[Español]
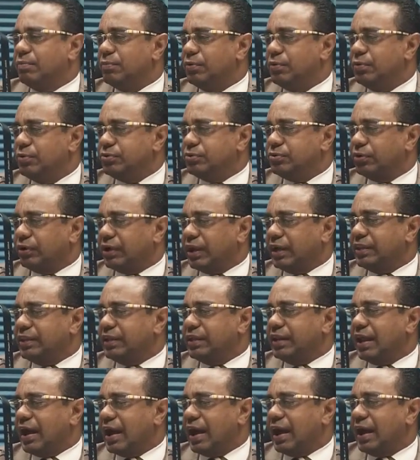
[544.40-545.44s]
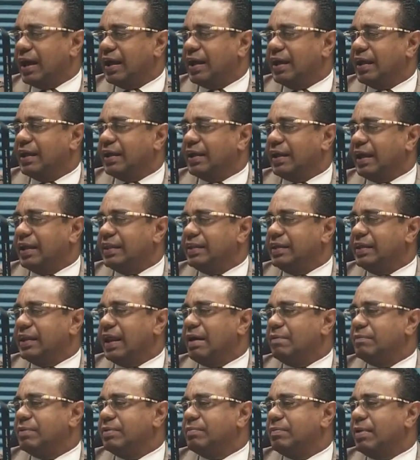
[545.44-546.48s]
mucho. ¿Qué dirá? ¿Qué
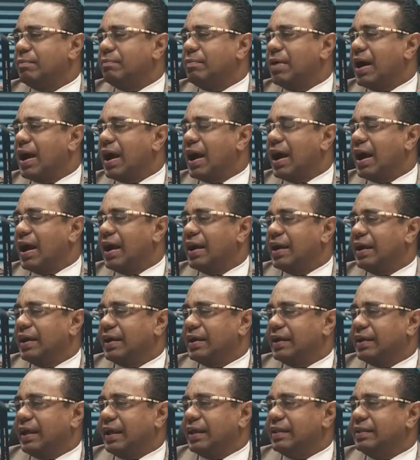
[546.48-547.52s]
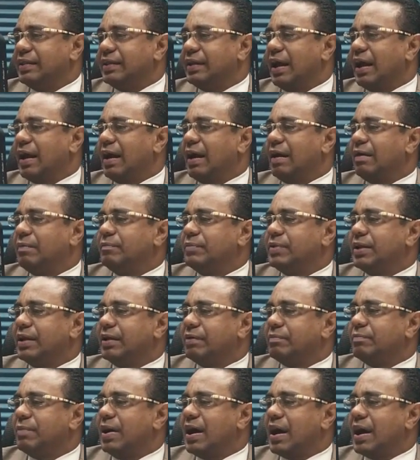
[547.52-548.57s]
dirá mi mamá? qué dirá mi
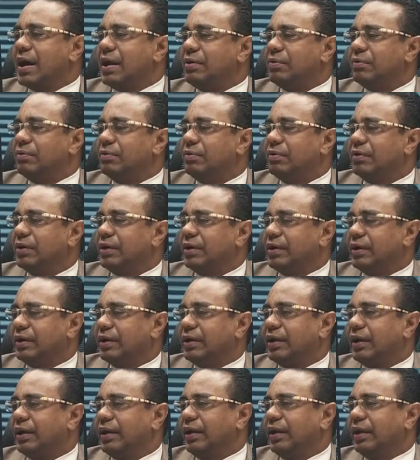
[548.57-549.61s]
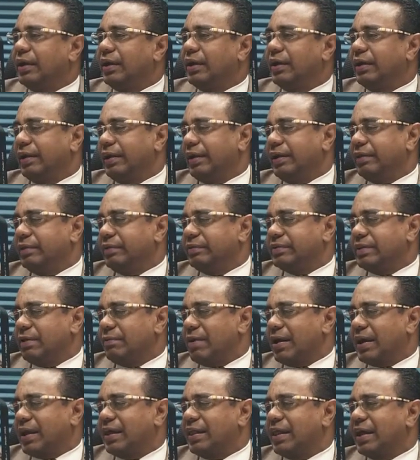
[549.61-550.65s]
hermano, le tengo pena, eh, se
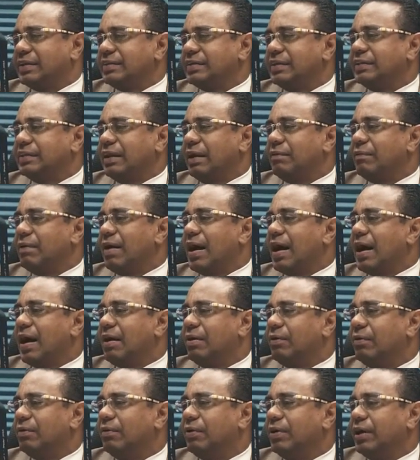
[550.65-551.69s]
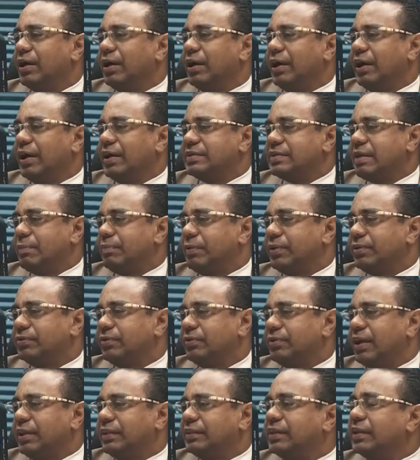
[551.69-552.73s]
va a quedar sin trabajo, esa
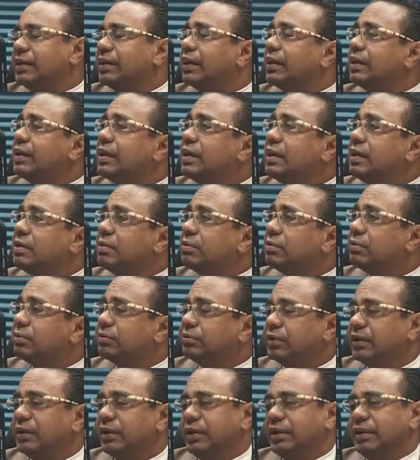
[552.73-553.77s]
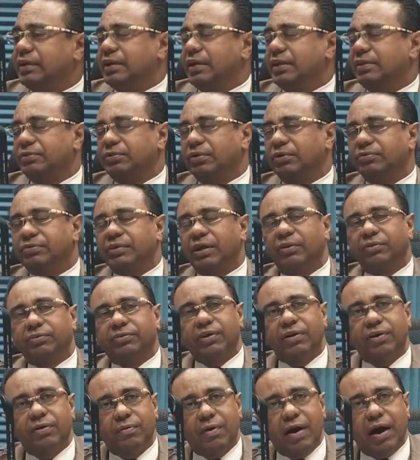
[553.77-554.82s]
persona tiene hijos y entonces los
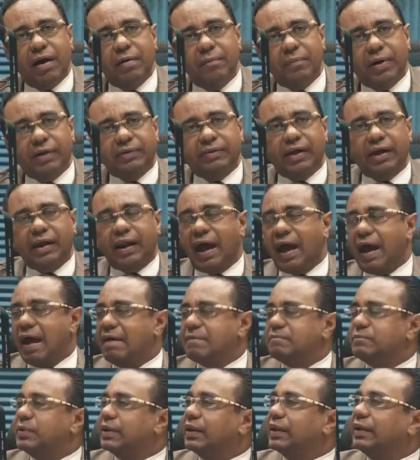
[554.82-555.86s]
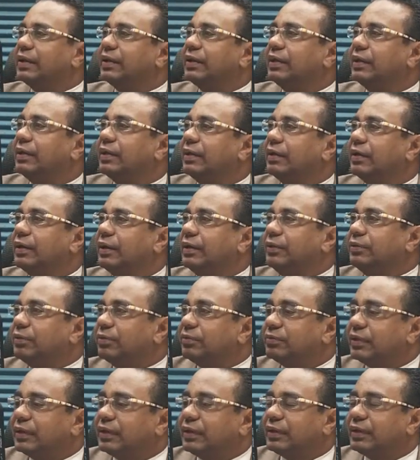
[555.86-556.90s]
hijos van a pasar hambre,
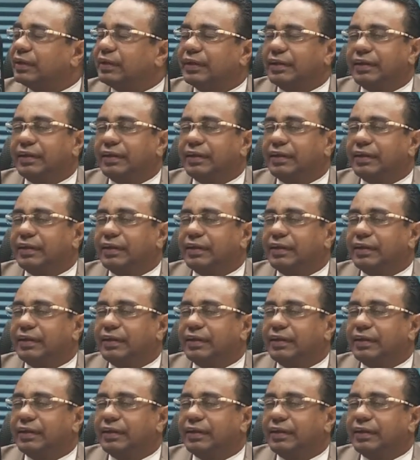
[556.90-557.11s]
entonces